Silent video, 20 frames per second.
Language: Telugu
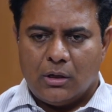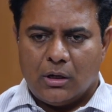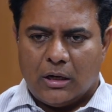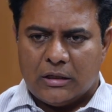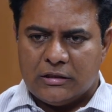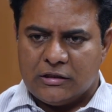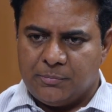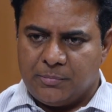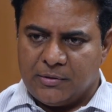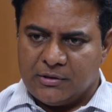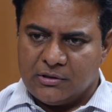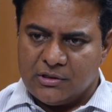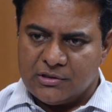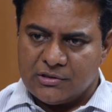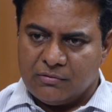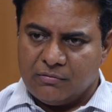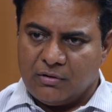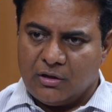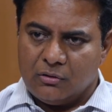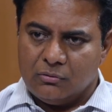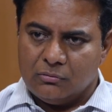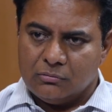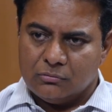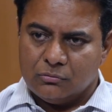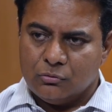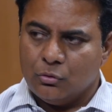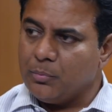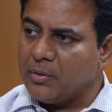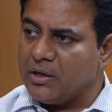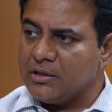అతిపెద్ద సవాలు
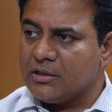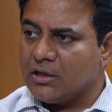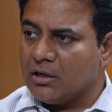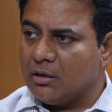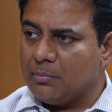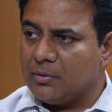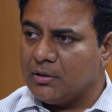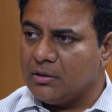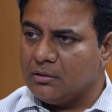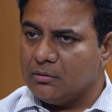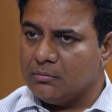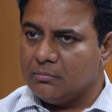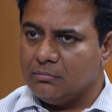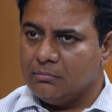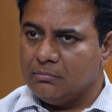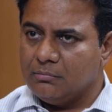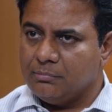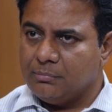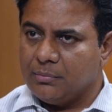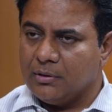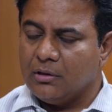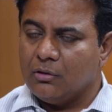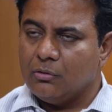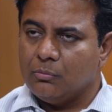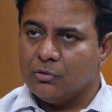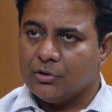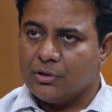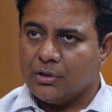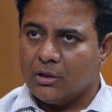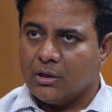ఉపాధి కల్పన పిల్లలు
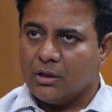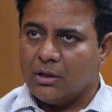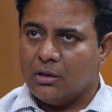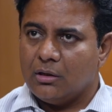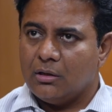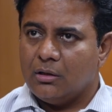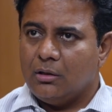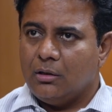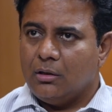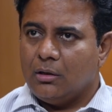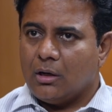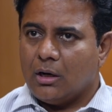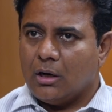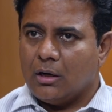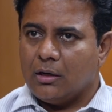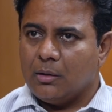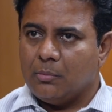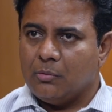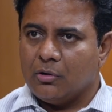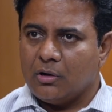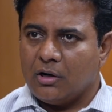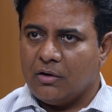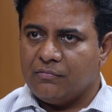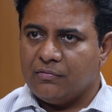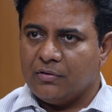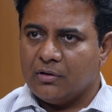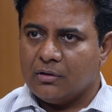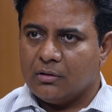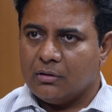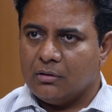ముఖ్యంగా ఆ డెమోగ్రాఫిక్